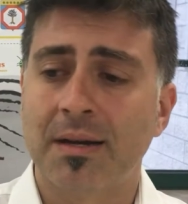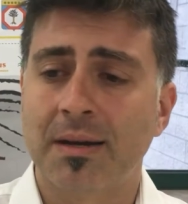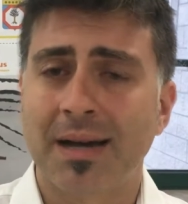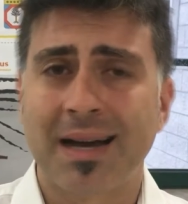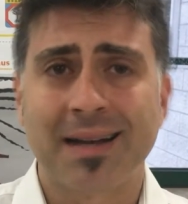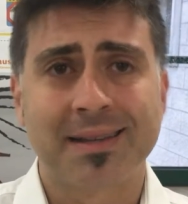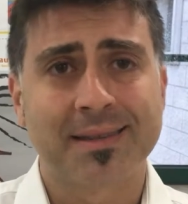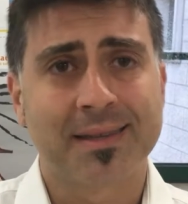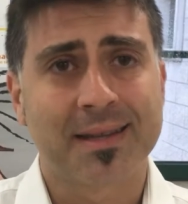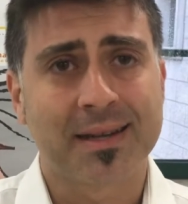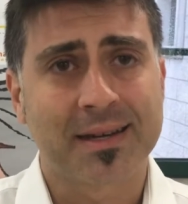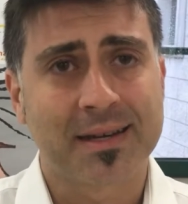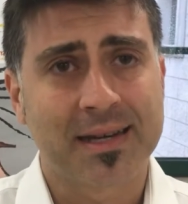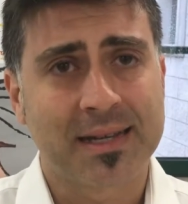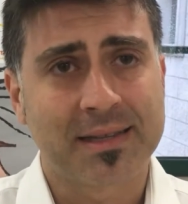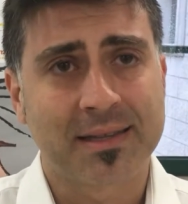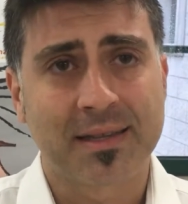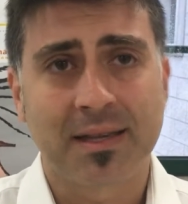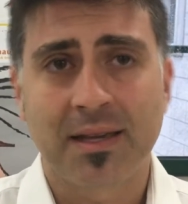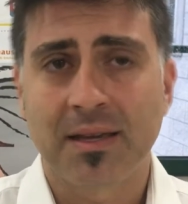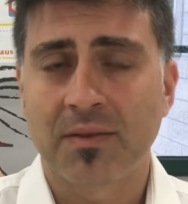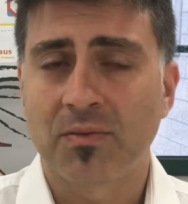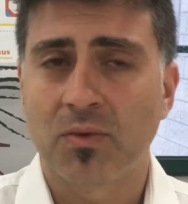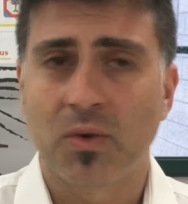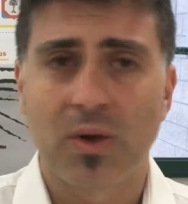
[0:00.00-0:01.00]

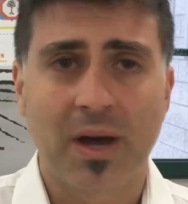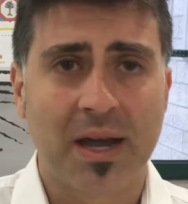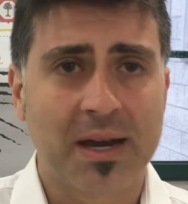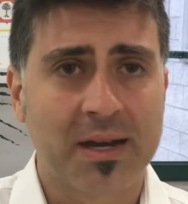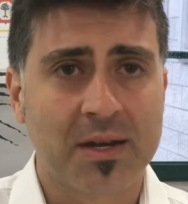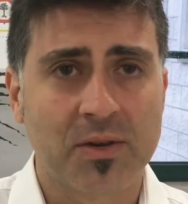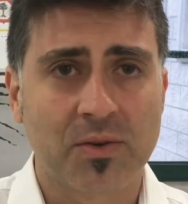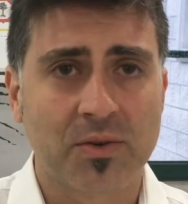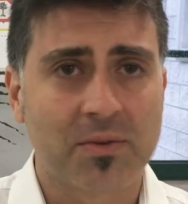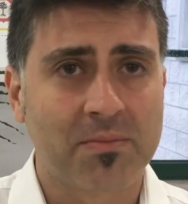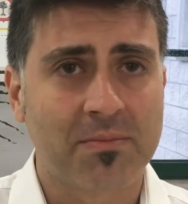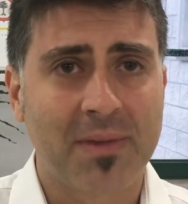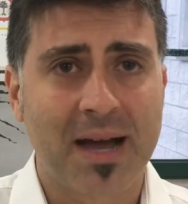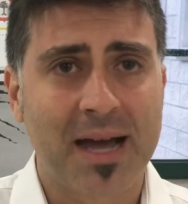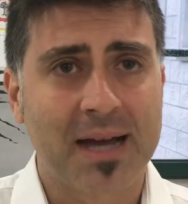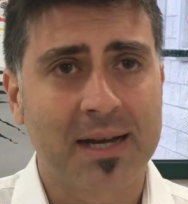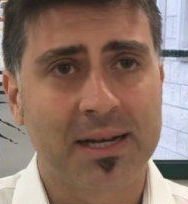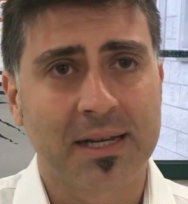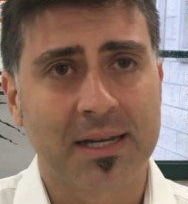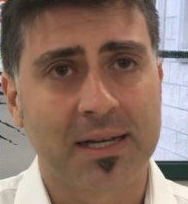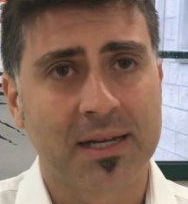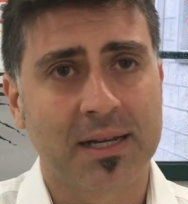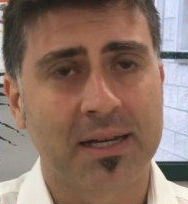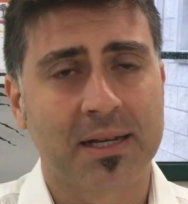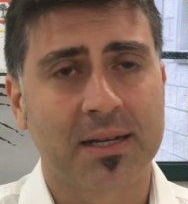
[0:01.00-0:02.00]
alternativo alle
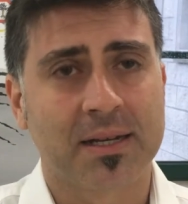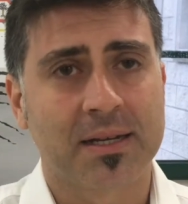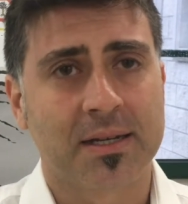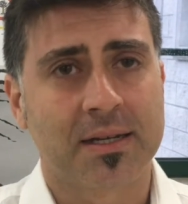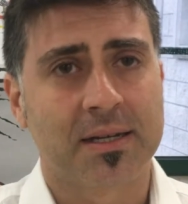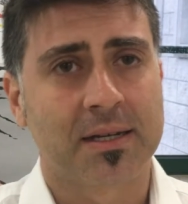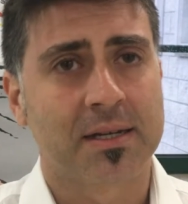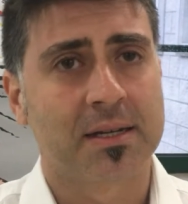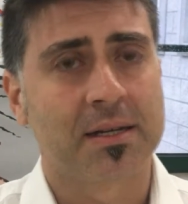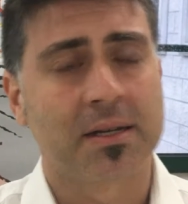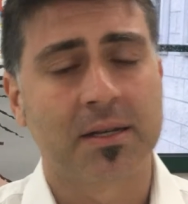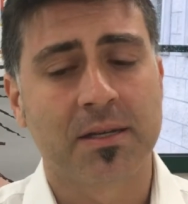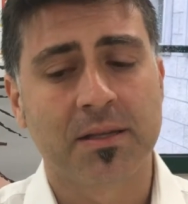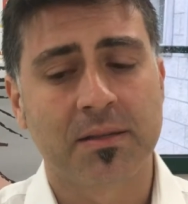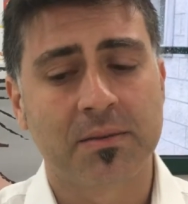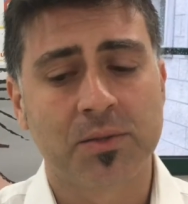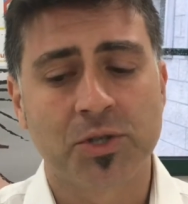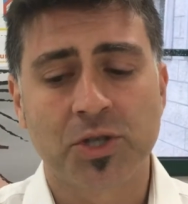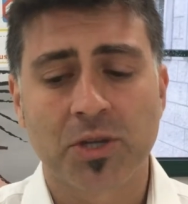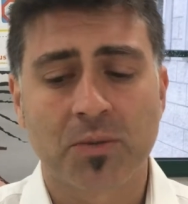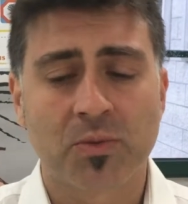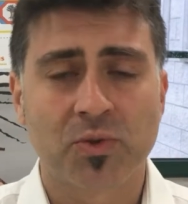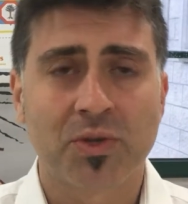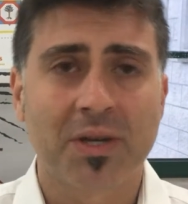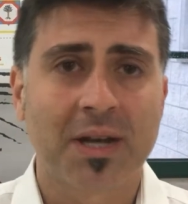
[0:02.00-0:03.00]
normali eh,
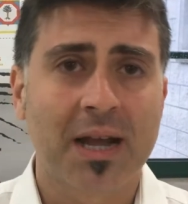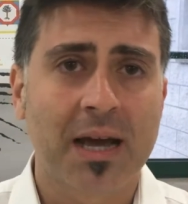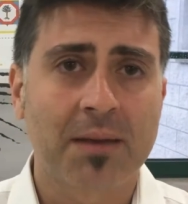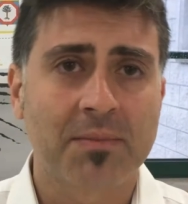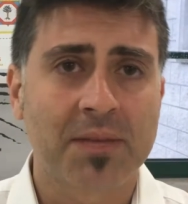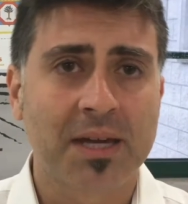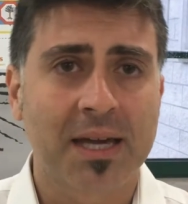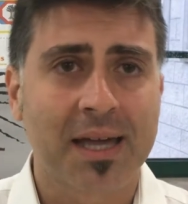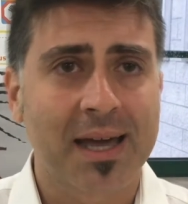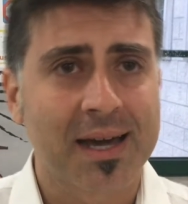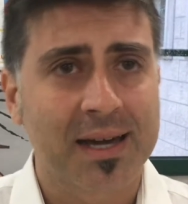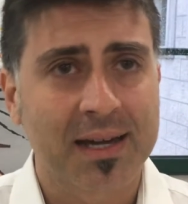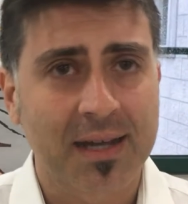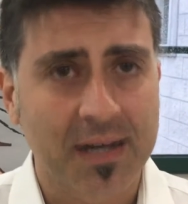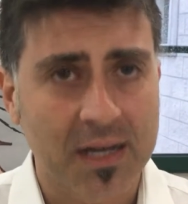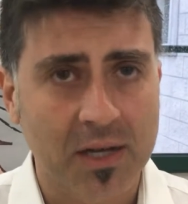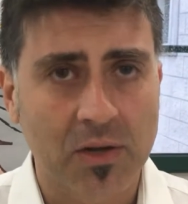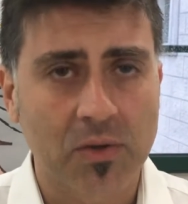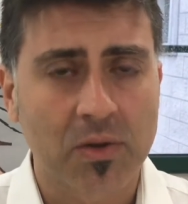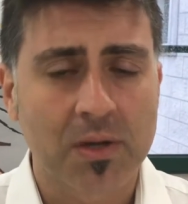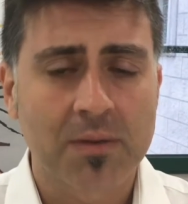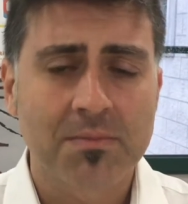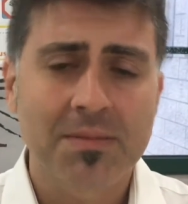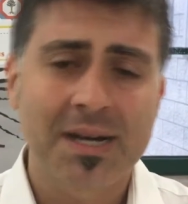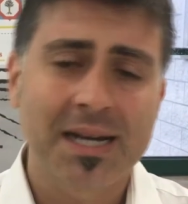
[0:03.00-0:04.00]
diciamo, dinamiche
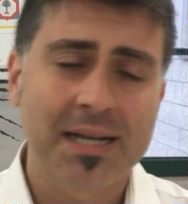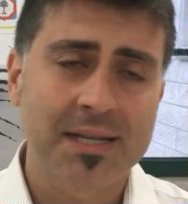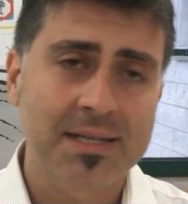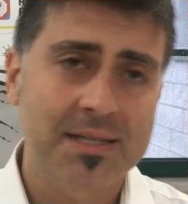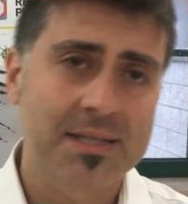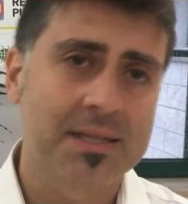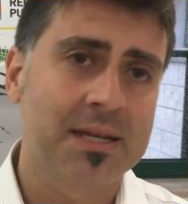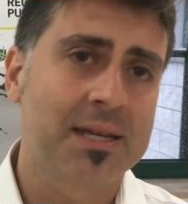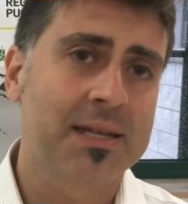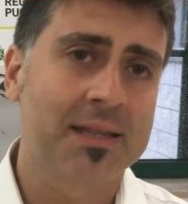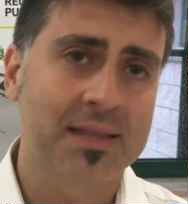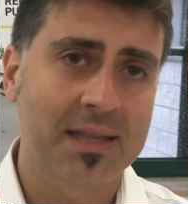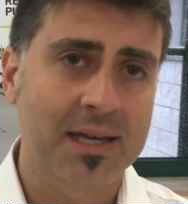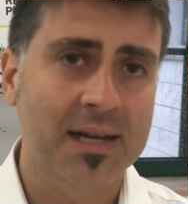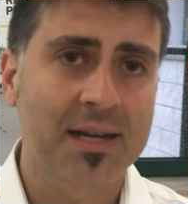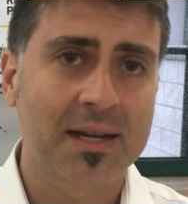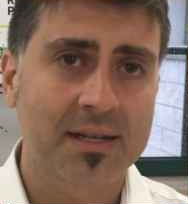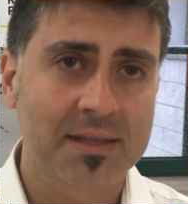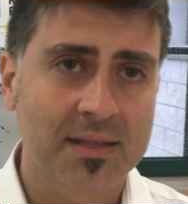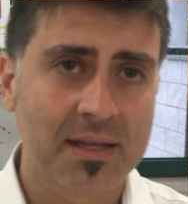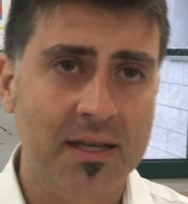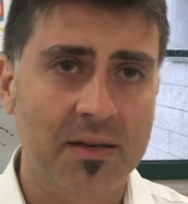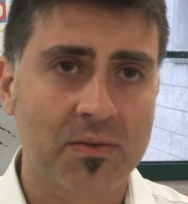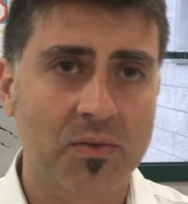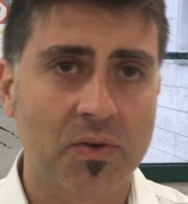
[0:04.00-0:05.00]
agricole, ma che sia
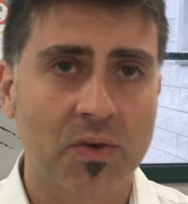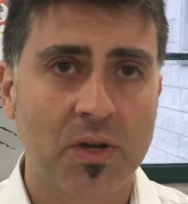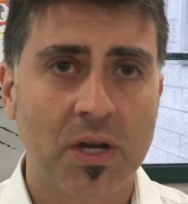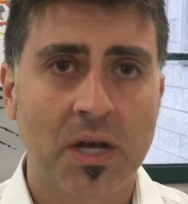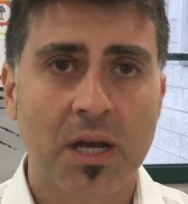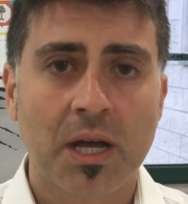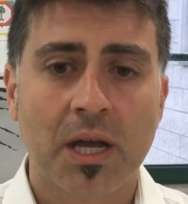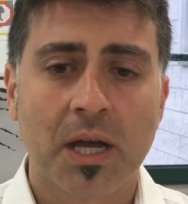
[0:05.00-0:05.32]
integrativo,